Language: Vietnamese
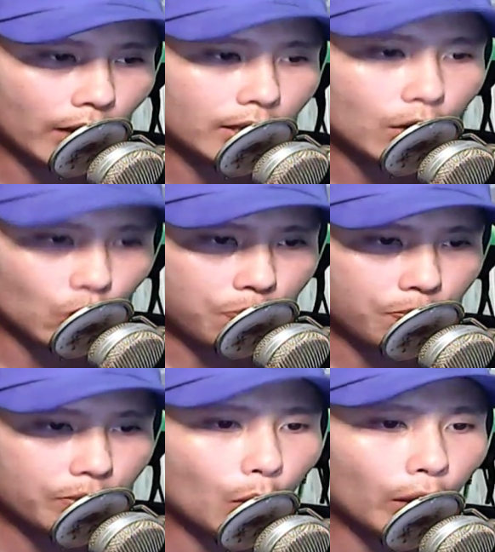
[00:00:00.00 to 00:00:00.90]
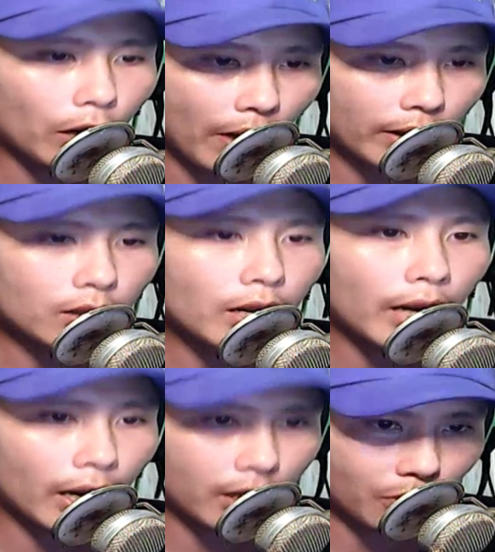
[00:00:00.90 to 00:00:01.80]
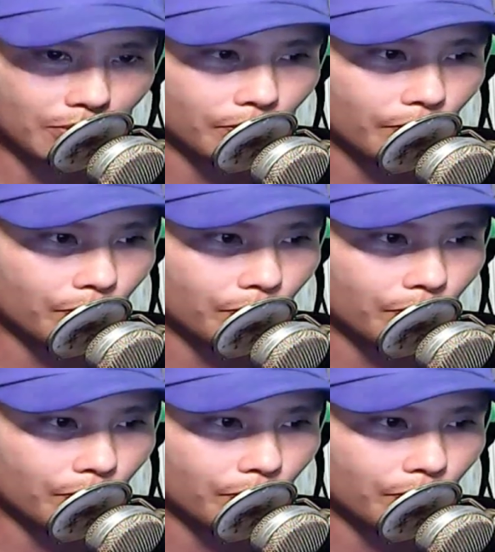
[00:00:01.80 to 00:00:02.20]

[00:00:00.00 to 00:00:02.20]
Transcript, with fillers: trợ giúp Đông Kỳ Phái các ngươi hay không